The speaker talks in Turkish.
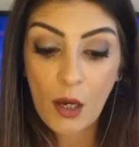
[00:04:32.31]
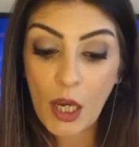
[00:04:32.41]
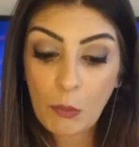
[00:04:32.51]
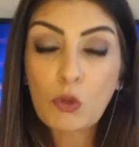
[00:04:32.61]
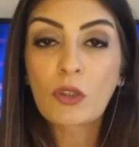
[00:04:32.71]

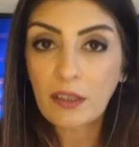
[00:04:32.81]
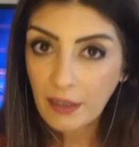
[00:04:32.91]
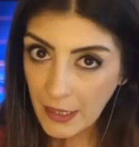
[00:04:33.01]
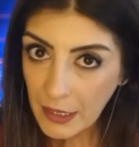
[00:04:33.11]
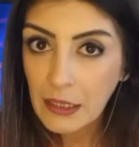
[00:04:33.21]
E, bunları da
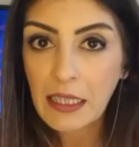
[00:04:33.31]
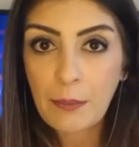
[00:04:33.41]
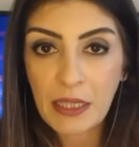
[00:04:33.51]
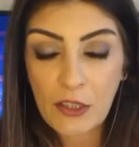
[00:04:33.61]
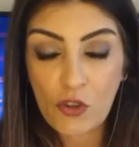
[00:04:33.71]

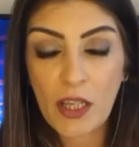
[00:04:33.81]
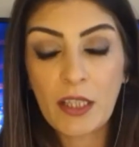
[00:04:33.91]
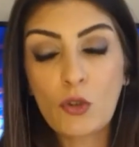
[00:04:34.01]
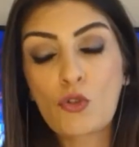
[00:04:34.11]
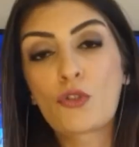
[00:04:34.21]

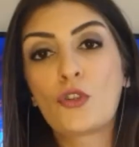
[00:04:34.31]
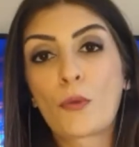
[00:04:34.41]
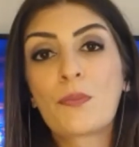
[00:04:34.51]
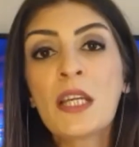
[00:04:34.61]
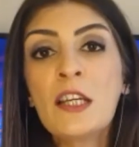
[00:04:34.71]
yakalayabileceğini düşünüyor.
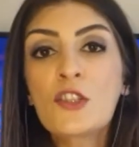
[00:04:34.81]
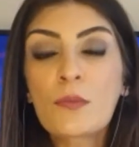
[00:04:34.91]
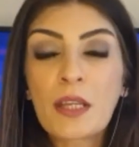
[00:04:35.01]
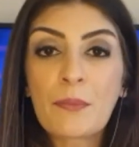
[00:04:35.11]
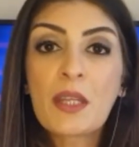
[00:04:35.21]

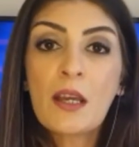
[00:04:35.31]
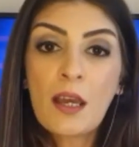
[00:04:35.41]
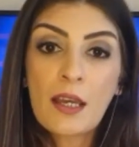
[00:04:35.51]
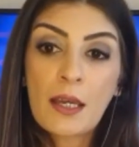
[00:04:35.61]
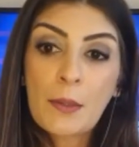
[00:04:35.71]
Şimdi
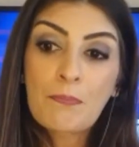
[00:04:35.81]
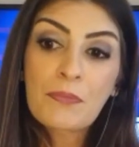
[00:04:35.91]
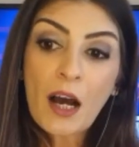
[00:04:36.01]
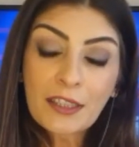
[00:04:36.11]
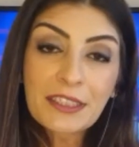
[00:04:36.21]
e,
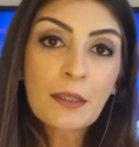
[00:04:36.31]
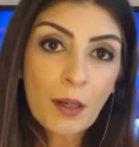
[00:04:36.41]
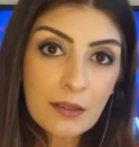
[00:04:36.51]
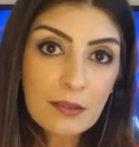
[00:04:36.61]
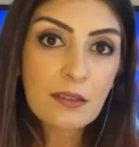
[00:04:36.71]
aslına
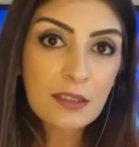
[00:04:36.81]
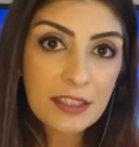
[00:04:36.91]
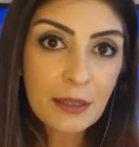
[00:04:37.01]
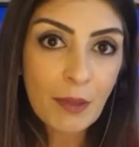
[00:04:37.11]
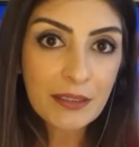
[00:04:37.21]
baktığınız
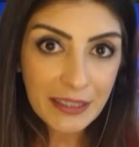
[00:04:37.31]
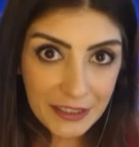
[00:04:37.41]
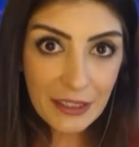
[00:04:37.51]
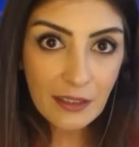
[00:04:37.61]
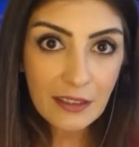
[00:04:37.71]
zaman
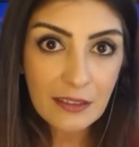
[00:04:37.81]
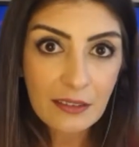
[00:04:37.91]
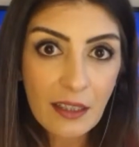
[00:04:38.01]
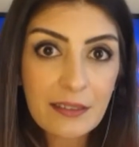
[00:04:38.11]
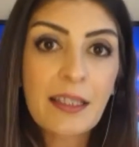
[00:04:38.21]
Nisan
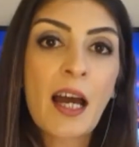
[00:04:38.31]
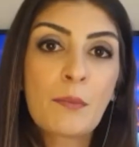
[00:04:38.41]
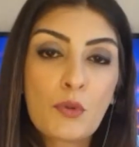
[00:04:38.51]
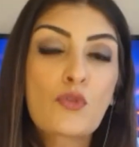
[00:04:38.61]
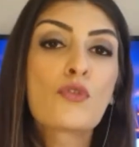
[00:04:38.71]
ayında
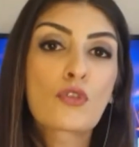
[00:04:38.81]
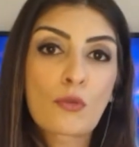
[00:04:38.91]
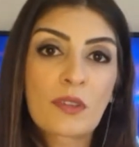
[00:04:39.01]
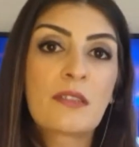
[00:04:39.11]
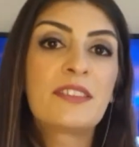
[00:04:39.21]
diğer bütün
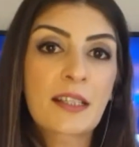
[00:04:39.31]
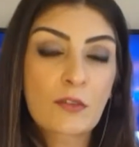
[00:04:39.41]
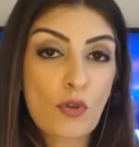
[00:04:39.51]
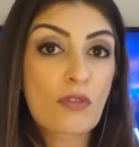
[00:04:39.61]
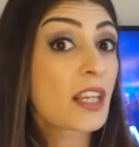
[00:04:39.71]
otomotiv
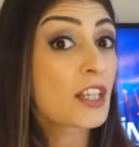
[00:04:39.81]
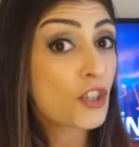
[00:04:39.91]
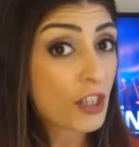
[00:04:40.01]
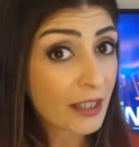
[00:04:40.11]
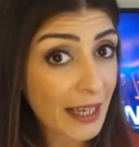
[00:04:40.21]
sektöründeki
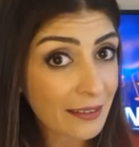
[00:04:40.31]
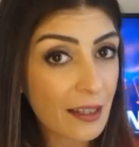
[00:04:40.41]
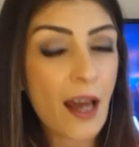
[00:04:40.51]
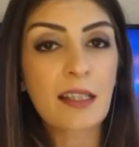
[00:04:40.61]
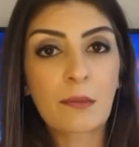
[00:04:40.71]

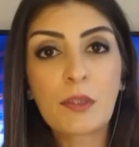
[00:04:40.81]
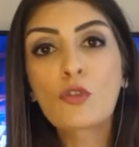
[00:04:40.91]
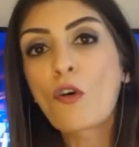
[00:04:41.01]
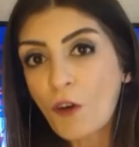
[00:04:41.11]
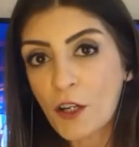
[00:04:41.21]
şirketler gibi
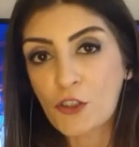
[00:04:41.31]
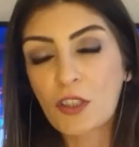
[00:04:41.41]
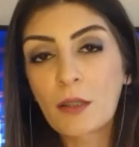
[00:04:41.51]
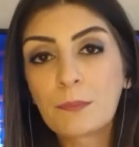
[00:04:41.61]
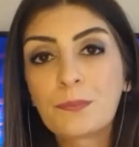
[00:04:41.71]

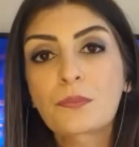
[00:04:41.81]
TOFAŞ'ta